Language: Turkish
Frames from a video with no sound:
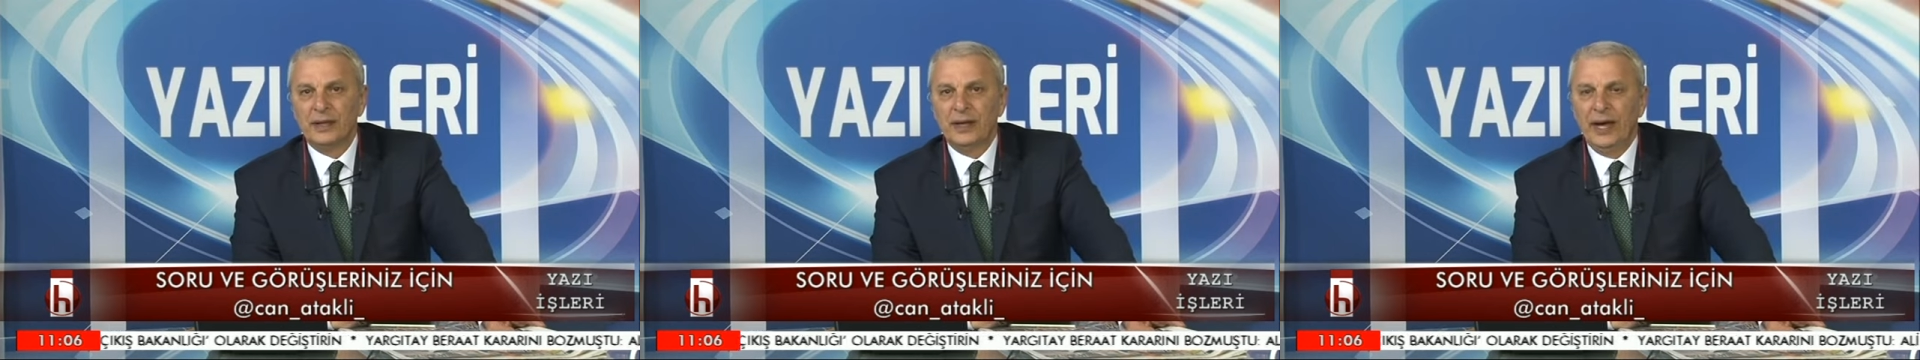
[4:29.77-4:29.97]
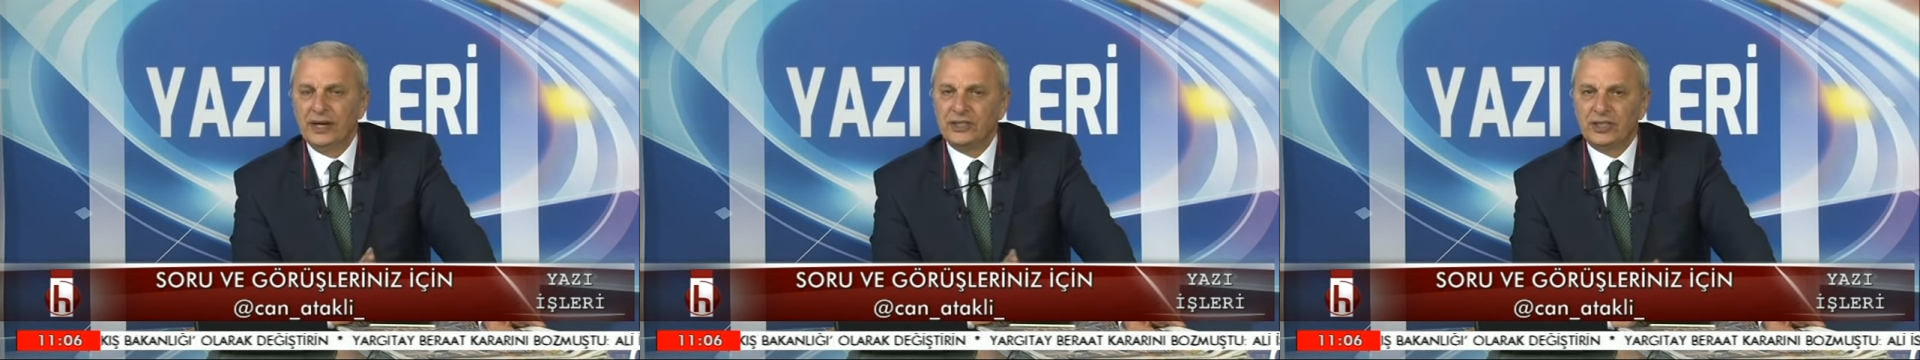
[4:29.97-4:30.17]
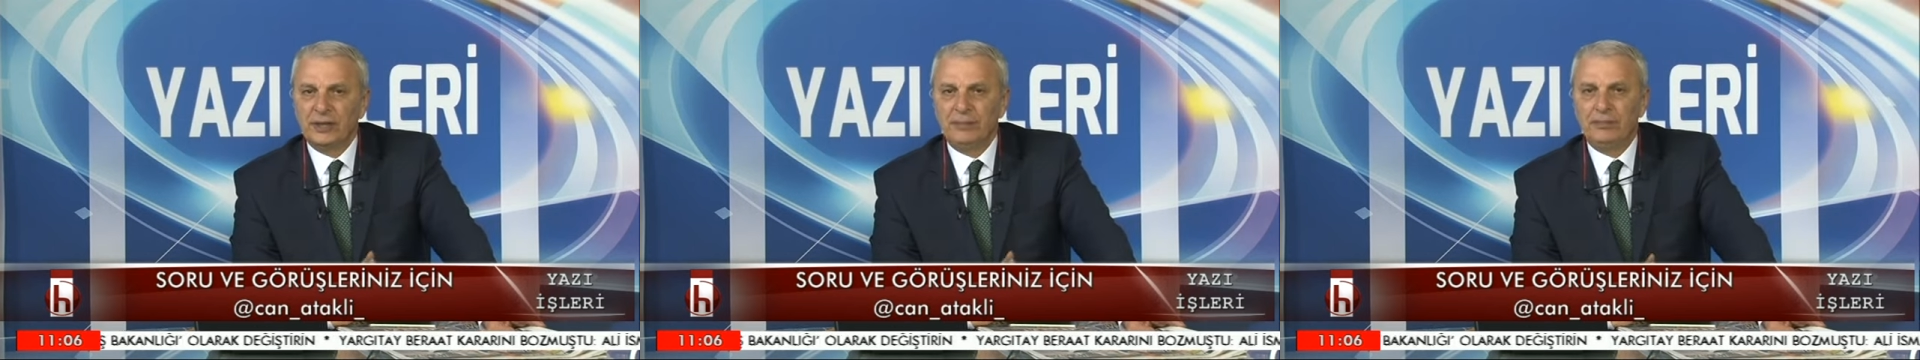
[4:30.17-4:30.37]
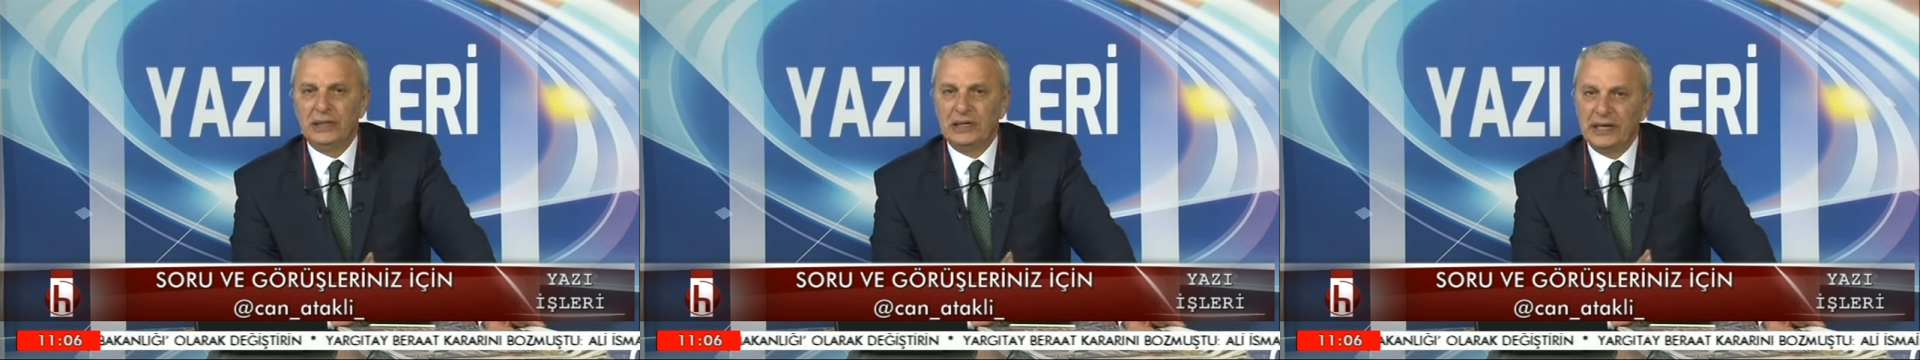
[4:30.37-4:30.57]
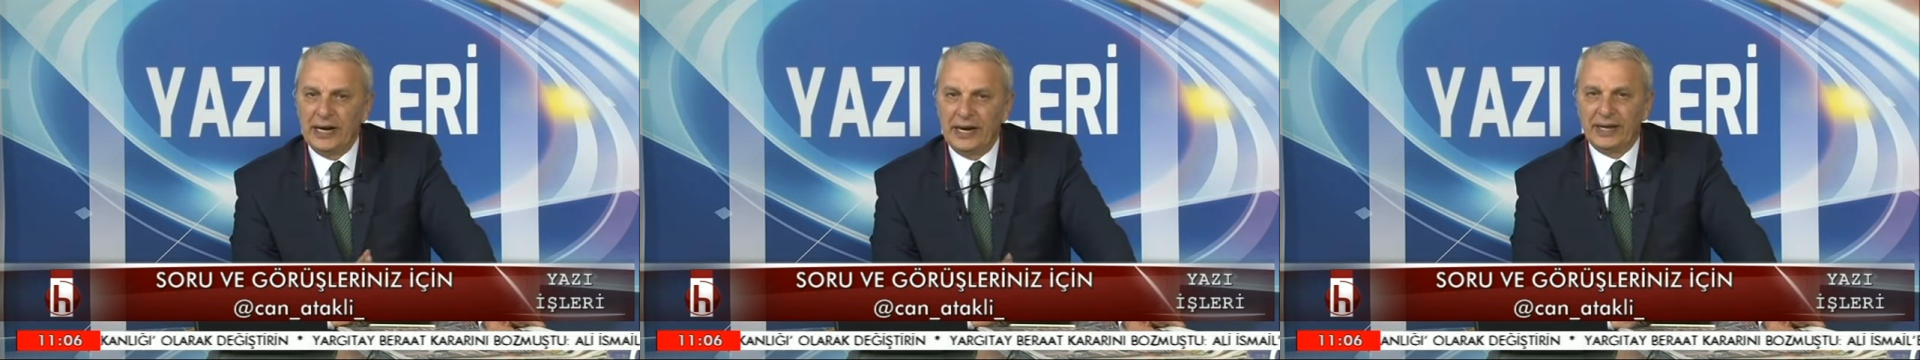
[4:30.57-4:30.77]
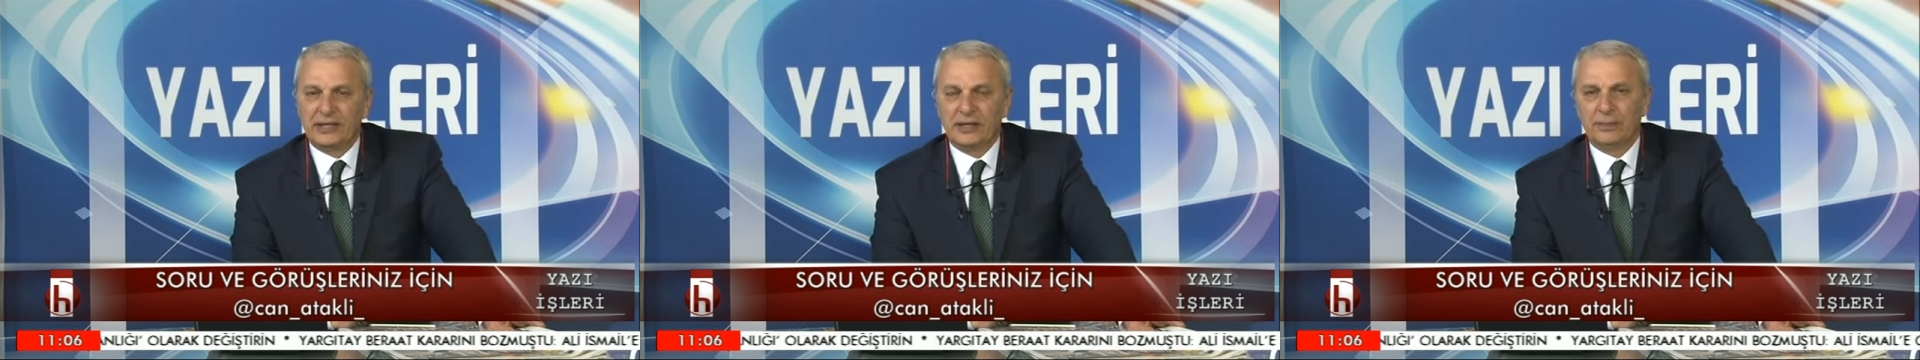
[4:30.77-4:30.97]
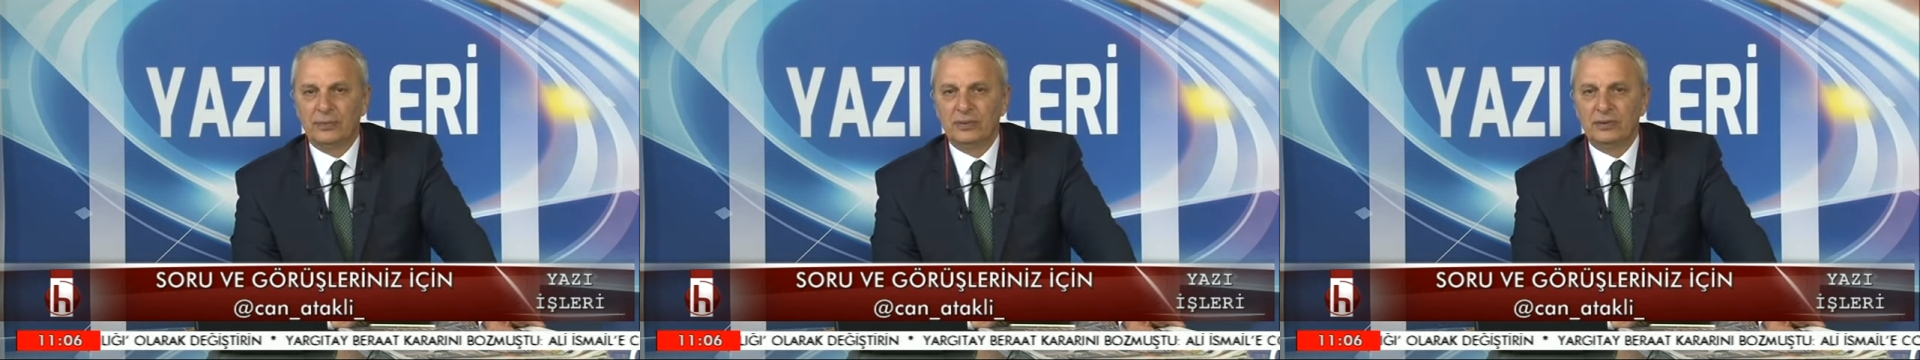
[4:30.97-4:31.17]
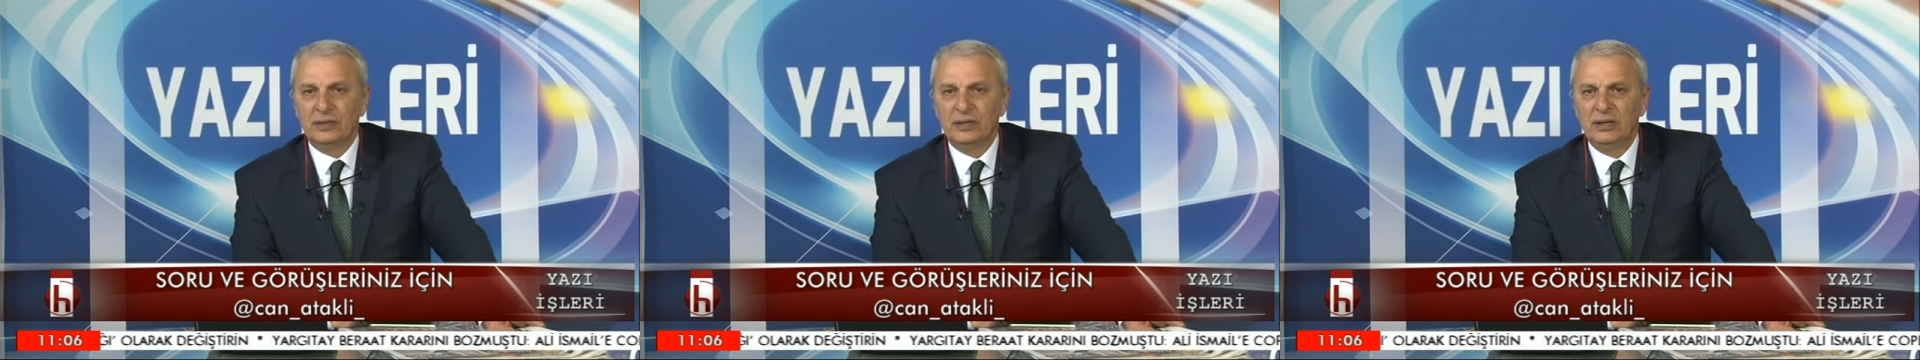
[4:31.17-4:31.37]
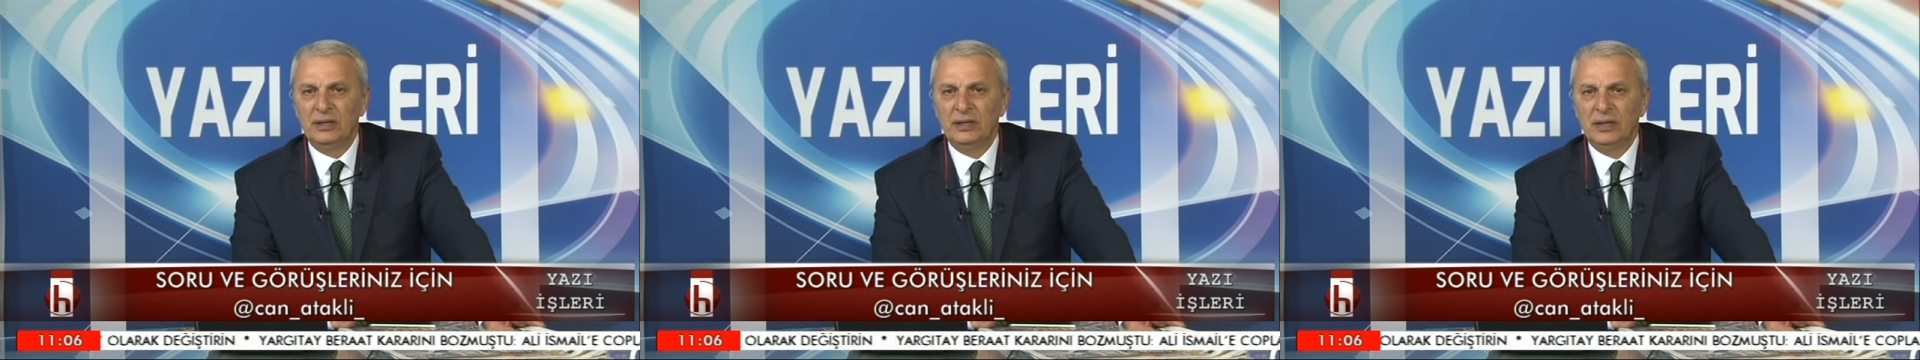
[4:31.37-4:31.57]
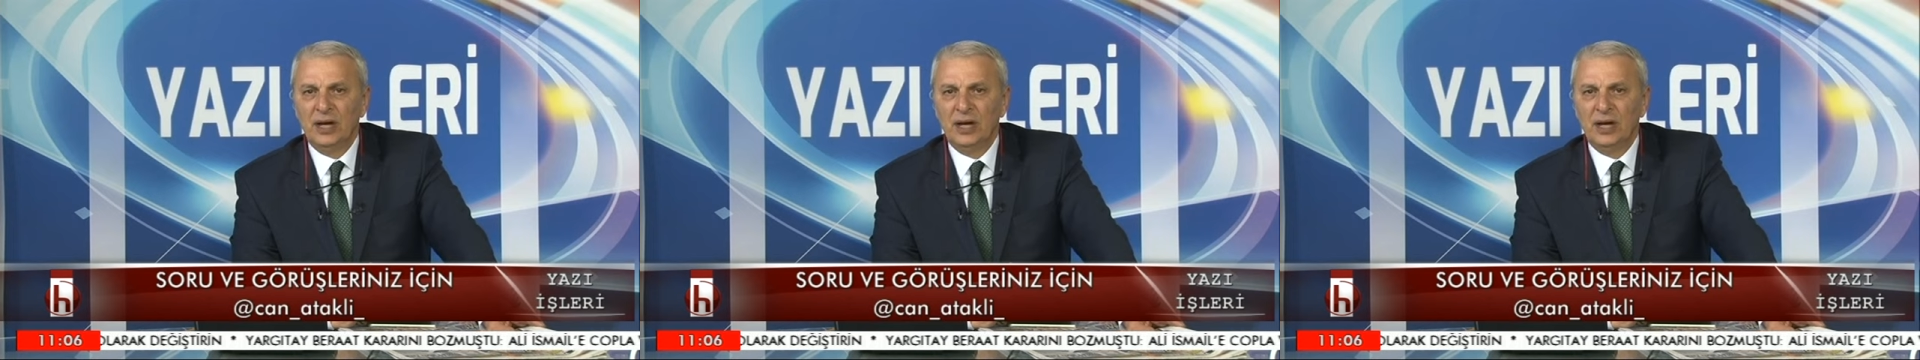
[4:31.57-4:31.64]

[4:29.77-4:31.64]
Her şey bilinerek yapıldı.